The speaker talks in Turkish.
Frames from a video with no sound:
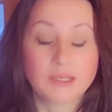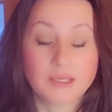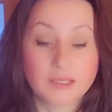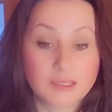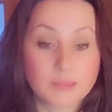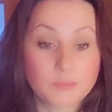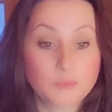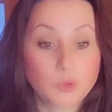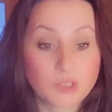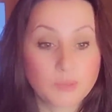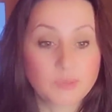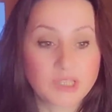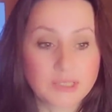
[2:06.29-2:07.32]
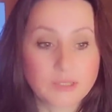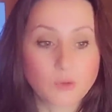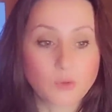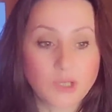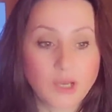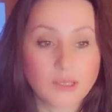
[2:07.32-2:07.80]
E, bu
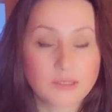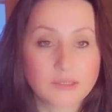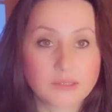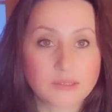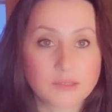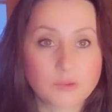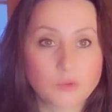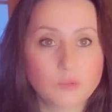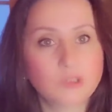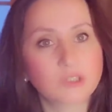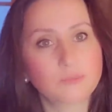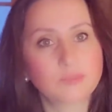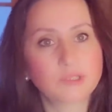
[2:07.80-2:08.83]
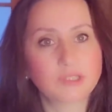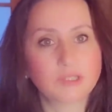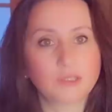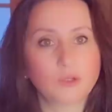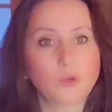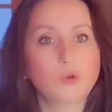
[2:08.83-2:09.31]
ibretlik olayları umarım
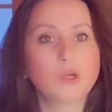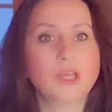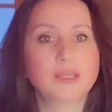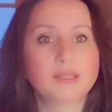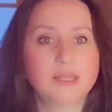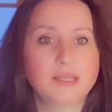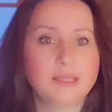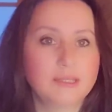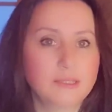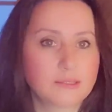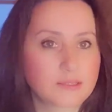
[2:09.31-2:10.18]
ki örnek değil,